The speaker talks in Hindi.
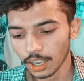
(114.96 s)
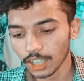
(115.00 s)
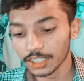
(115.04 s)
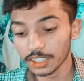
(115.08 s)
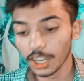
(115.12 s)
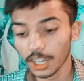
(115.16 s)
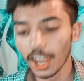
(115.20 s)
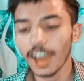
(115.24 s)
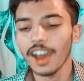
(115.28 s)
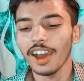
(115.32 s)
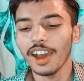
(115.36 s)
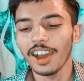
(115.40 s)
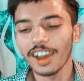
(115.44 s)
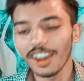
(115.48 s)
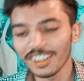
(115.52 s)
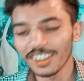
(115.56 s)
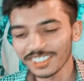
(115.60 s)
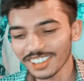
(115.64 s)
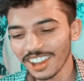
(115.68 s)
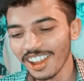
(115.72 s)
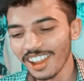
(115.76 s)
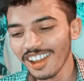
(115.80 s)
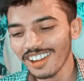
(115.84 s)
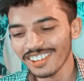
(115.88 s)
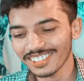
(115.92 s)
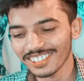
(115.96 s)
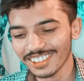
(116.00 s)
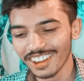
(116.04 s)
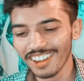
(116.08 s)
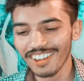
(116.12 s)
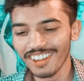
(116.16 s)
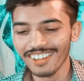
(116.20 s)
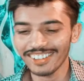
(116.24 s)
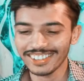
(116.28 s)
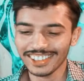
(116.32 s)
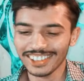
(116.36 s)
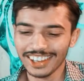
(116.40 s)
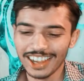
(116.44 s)
अच्छा अच्छा अच्छा
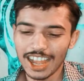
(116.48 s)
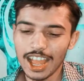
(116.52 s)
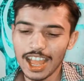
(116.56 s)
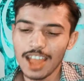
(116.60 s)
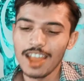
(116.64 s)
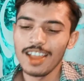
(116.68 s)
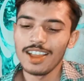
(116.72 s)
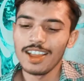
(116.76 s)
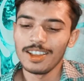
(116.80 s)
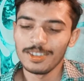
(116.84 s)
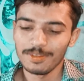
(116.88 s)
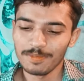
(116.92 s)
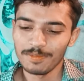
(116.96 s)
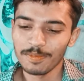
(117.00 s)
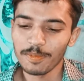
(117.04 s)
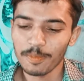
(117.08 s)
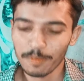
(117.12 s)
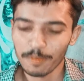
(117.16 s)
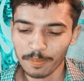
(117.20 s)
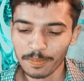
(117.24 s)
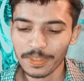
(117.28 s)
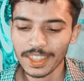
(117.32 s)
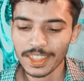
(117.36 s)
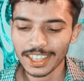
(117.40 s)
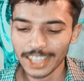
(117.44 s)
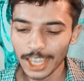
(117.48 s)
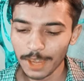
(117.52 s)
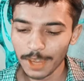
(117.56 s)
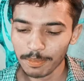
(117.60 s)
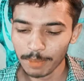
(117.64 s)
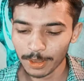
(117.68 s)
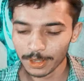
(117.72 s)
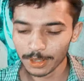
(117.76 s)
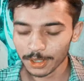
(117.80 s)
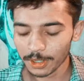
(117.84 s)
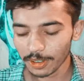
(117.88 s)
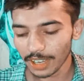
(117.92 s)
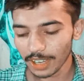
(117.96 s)
अच्छा ये
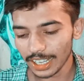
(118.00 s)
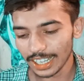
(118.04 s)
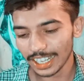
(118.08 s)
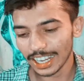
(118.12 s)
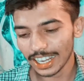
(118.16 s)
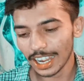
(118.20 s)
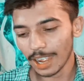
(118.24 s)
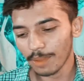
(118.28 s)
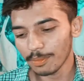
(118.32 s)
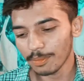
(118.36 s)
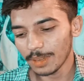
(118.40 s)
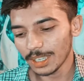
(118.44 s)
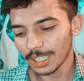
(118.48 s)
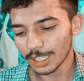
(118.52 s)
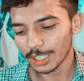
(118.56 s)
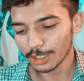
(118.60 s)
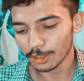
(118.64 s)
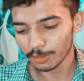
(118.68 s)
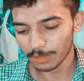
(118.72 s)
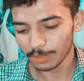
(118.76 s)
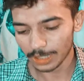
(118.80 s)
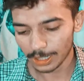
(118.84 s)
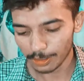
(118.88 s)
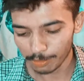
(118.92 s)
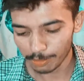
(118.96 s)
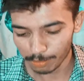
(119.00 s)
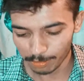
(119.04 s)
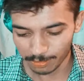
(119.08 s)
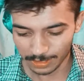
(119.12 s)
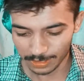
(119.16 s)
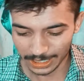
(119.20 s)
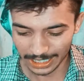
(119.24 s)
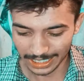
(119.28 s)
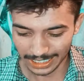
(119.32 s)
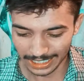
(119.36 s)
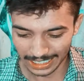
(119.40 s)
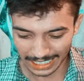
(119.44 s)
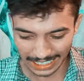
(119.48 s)
बच्चों वाले काम है ये तो मतलब
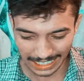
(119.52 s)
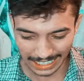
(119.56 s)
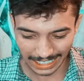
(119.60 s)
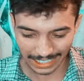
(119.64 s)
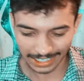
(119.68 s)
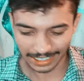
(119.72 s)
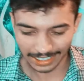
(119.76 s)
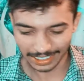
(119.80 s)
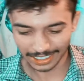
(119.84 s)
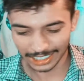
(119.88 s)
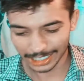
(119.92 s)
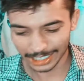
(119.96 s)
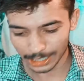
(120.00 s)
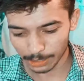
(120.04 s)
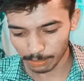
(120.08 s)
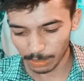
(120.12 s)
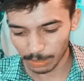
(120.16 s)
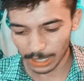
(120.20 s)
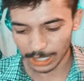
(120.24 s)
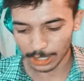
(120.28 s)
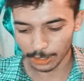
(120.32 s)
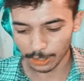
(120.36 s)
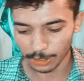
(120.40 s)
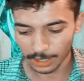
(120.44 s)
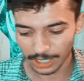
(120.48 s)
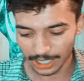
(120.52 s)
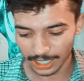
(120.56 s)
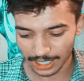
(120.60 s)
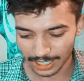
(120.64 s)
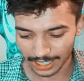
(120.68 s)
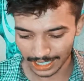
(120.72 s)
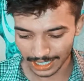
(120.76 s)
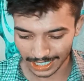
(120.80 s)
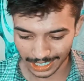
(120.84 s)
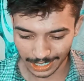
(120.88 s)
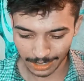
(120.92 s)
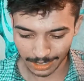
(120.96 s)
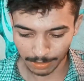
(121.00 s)
देख इसमें जो है
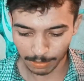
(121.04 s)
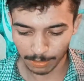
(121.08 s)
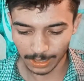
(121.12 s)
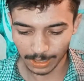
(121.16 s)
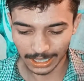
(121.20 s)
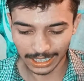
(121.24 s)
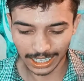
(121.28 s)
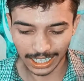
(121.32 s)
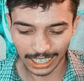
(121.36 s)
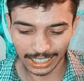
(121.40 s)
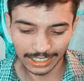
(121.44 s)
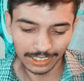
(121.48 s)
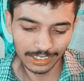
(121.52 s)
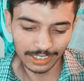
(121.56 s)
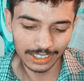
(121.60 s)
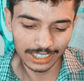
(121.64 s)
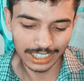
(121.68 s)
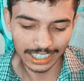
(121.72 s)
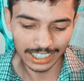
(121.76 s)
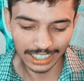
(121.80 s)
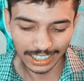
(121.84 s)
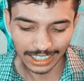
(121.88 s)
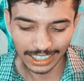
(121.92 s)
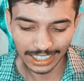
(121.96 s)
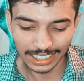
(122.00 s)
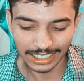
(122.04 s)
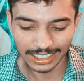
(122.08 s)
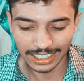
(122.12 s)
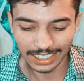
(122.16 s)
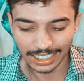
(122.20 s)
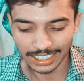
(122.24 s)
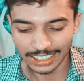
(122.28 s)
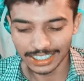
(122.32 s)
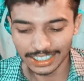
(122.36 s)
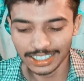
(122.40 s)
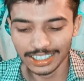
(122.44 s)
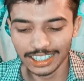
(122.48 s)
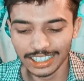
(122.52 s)
एक बंदा जो है खिड़की
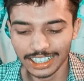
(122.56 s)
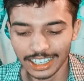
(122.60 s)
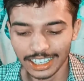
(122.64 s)
से ऐसे